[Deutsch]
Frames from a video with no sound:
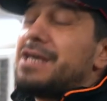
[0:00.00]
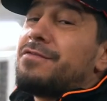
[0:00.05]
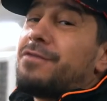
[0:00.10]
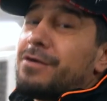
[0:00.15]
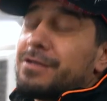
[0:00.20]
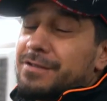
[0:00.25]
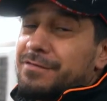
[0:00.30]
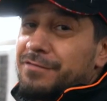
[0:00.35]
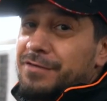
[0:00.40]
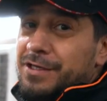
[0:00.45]
Ich
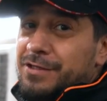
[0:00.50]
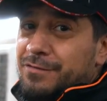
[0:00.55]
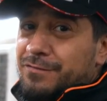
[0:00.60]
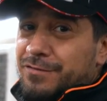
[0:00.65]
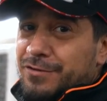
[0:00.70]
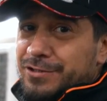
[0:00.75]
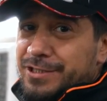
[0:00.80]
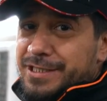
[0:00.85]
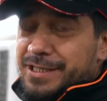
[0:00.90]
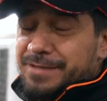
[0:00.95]
wollte im Phantom
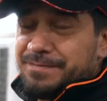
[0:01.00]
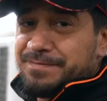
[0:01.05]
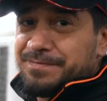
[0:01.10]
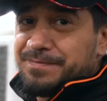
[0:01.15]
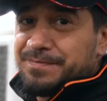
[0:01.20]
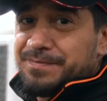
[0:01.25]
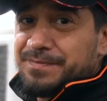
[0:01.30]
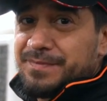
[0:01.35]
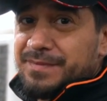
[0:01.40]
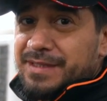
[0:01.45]
VC.
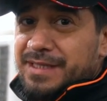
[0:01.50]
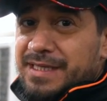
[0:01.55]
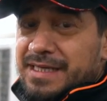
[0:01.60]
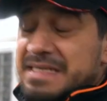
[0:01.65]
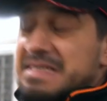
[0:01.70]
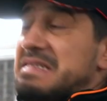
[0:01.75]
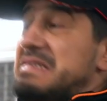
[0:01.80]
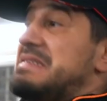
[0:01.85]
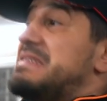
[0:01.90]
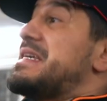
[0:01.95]

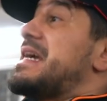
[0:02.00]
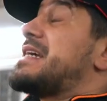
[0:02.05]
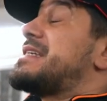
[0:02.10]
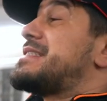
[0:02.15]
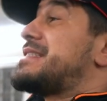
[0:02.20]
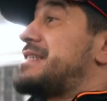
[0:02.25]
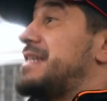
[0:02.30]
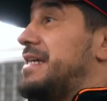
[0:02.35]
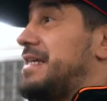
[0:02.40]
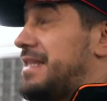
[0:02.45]

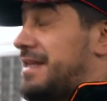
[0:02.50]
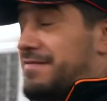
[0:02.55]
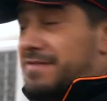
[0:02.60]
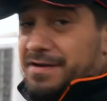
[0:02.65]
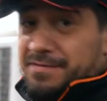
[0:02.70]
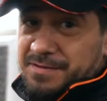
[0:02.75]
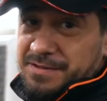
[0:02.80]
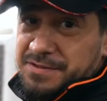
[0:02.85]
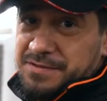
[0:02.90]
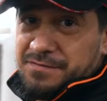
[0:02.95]
Sechs Zylinder
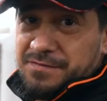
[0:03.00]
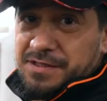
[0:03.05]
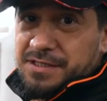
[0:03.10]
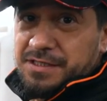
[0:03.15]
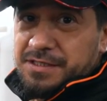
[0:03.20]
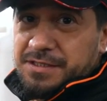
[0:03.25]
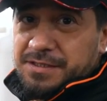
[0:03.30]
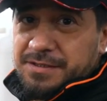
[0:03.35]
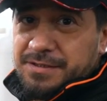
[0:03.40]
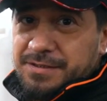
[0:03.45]
waren mir zu
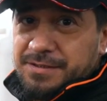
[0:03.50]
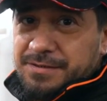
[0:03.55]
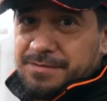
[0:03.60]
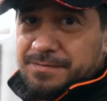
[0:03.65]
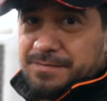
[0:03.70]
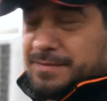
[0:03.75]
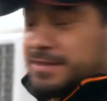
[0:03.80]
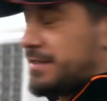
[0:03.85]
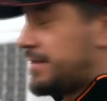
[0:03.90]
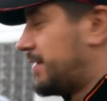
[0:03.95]
wenig.
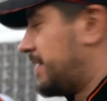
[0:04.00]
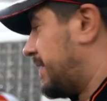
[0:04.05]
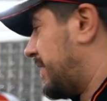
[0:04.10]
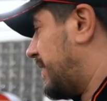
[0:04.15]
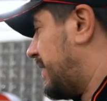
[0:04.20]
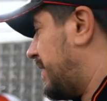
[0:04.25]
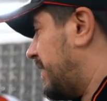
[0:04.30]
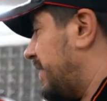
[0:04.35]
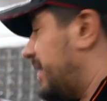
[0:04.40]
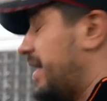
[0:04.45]

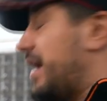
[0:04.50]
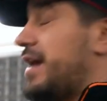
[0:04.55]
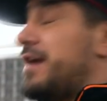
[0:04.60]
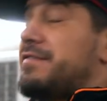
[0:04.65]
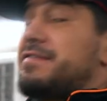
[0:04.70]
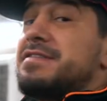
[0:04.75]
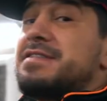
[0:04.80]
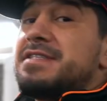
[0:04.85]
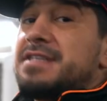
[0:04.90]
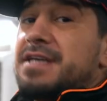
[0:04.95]

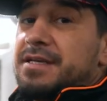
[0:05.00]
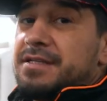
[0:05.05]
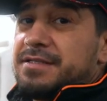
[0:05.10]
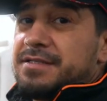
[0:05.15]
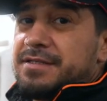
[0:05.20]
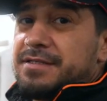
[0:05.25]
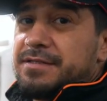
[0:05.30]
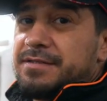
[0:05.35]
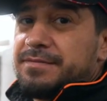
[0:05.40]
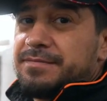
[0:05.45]

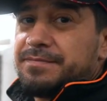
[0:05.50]
Effizient.